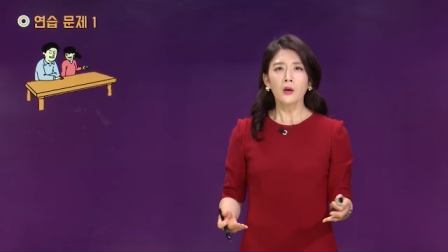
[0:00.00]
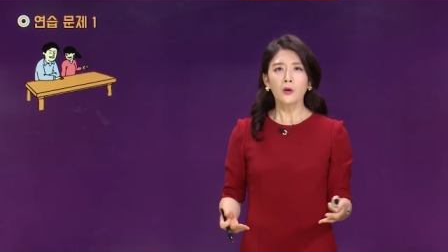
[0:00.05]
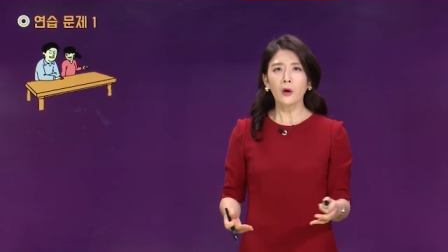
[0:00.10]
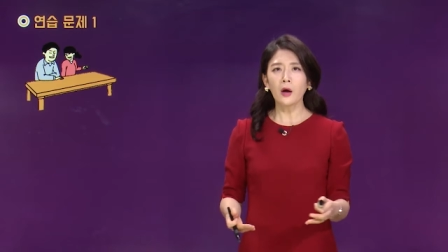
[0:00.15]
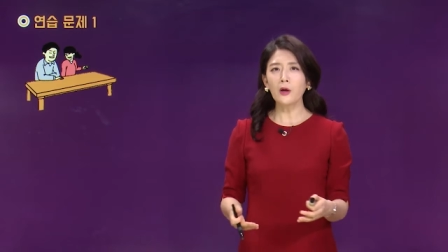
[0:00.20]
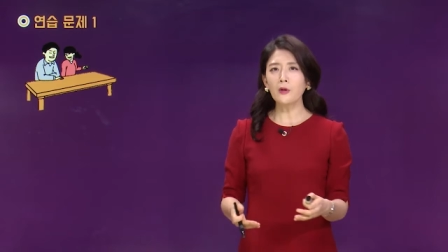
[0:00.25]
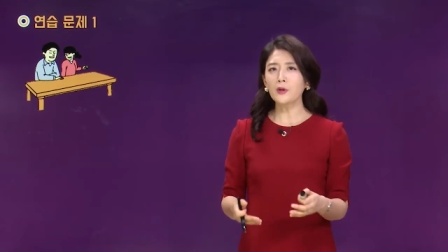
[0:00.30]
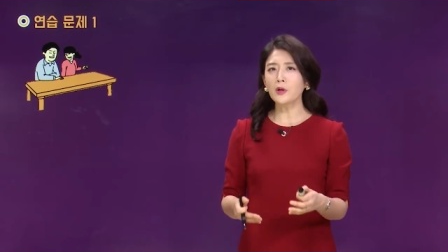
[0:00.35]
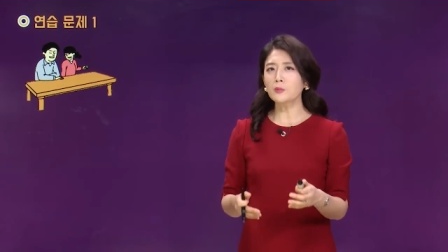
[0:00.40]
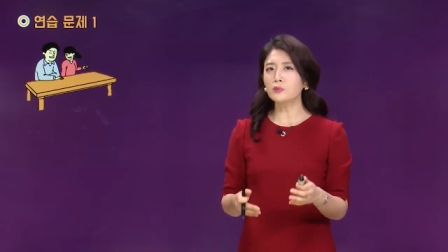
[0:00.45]

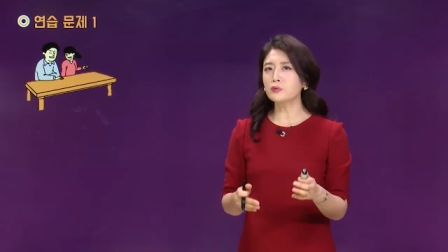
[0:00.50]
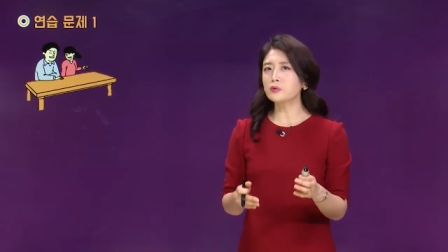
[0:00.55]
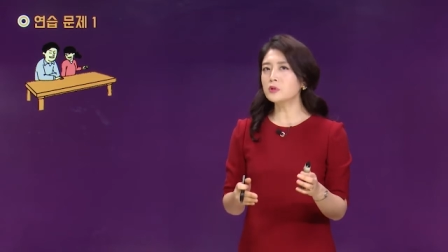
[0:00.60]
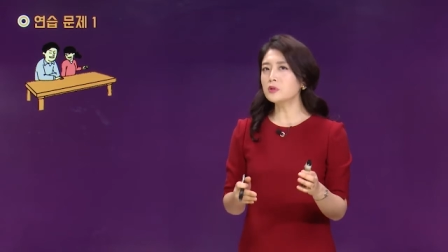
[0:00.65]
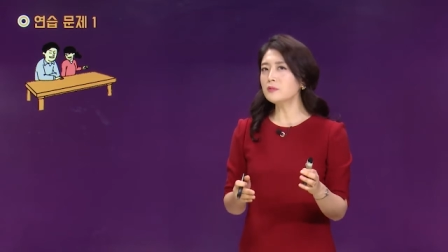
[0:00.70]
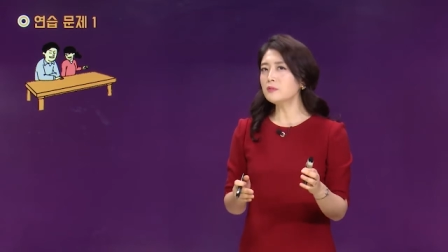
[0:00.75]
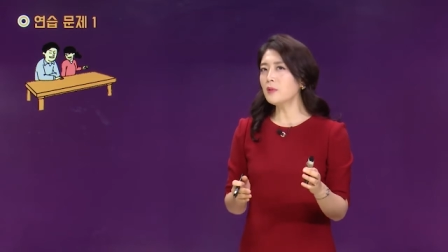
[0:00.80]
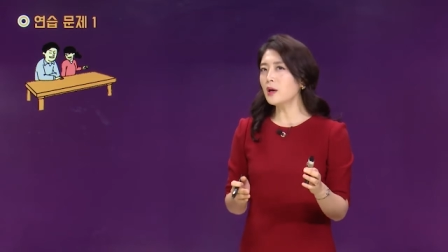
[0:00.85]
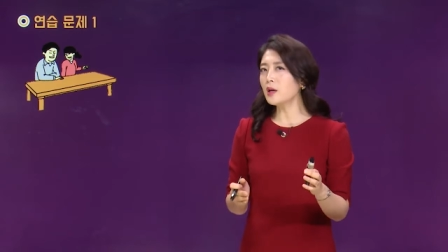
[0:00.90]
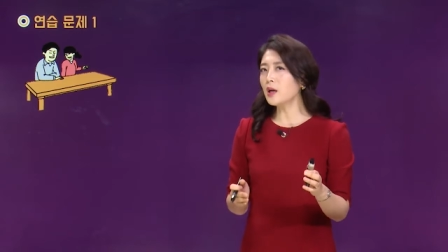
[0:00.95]
과연 이게 무슨
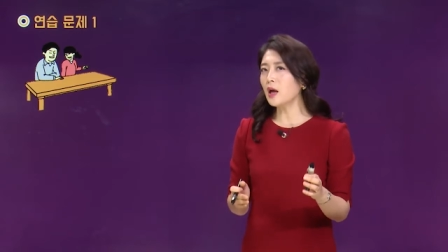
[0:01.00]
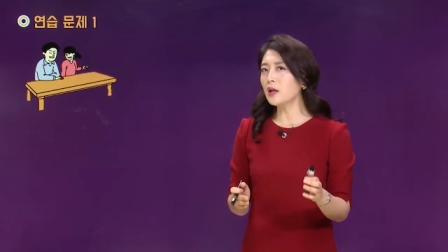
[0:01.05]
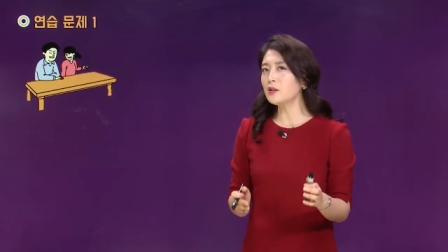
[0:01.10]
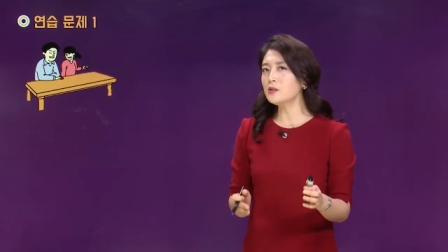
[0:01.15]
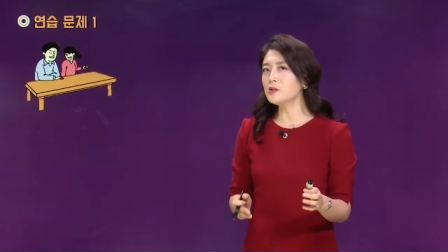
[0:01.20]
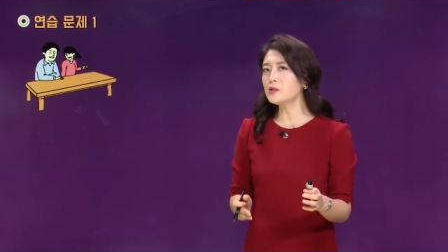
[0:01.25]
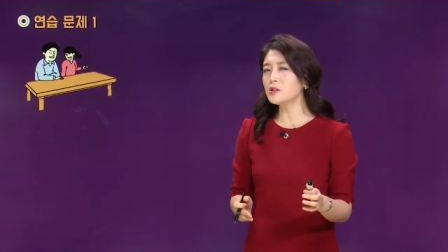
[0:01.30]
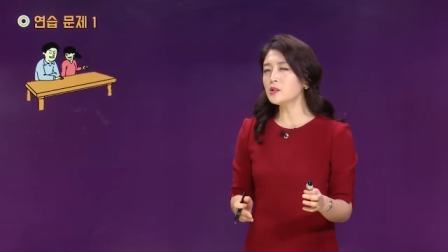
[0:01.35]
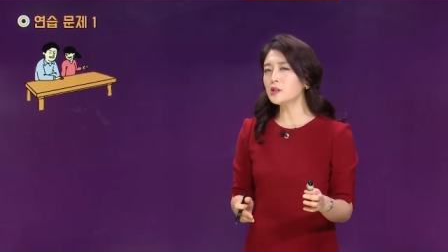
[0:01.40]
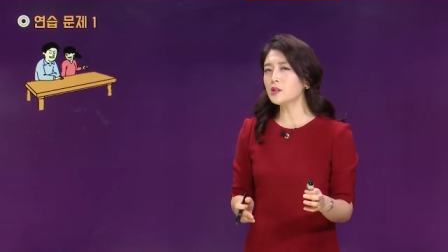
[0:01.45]
말을
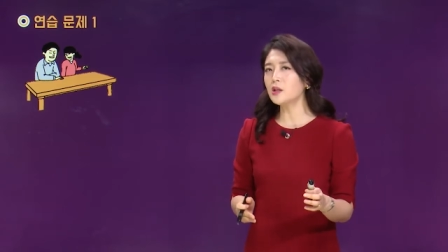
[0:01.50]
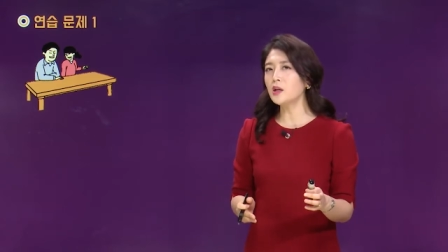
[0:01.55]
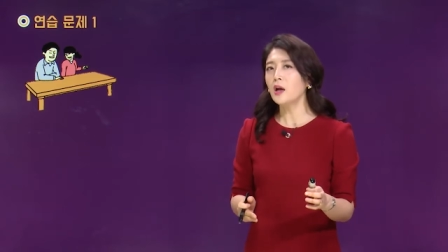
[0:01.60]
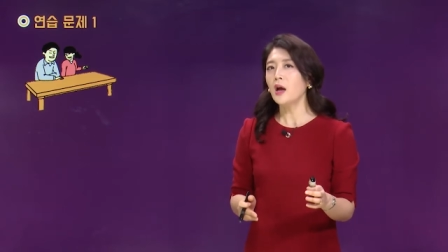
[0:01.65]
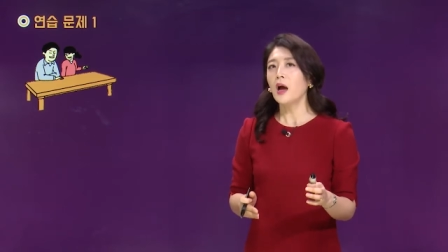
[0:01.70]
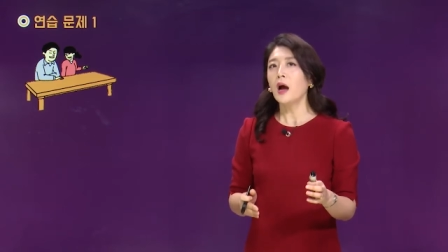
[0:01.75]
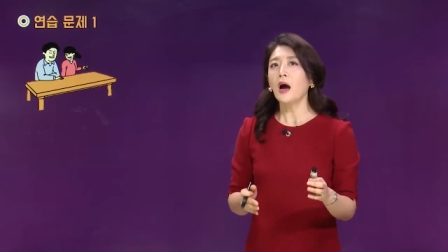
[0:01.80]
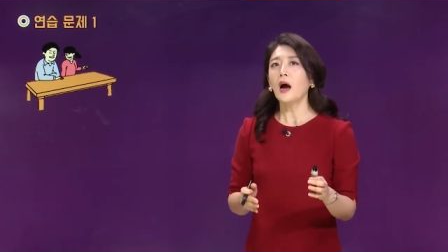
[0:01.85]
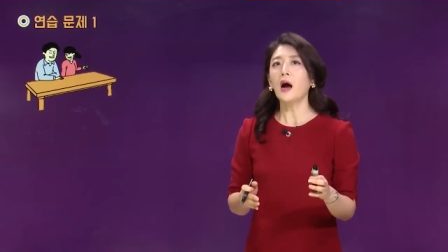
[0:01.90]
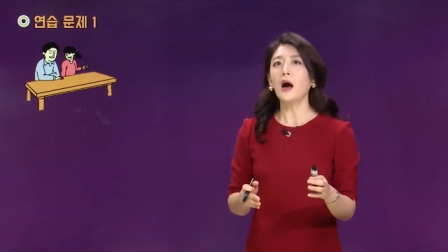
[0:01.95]
하는지를
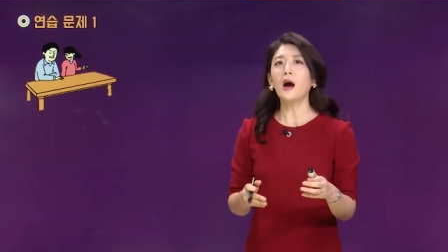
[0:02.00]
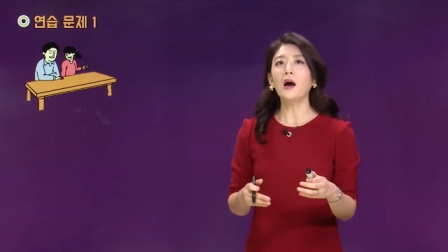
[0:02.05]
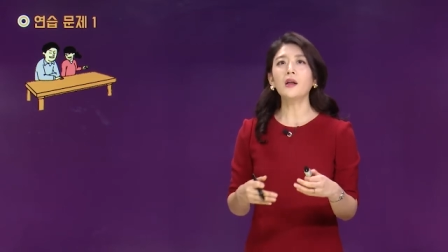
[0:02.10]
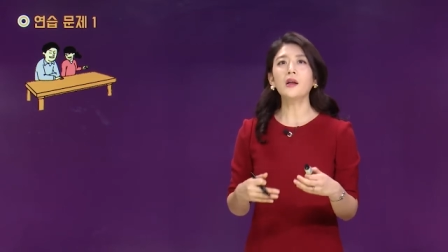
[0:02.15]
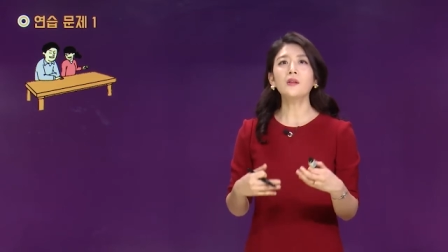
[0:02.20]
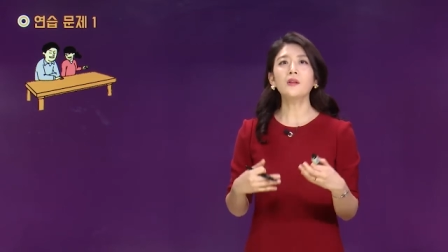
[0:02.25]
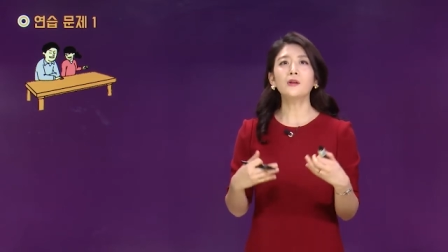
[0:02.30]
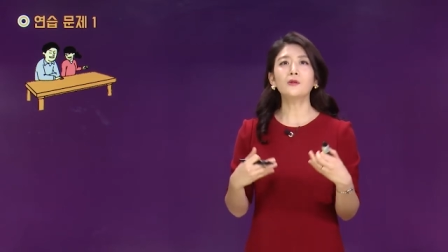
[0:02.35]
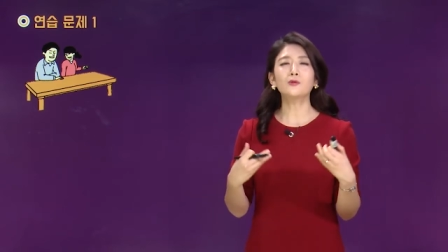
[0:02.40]
알아낼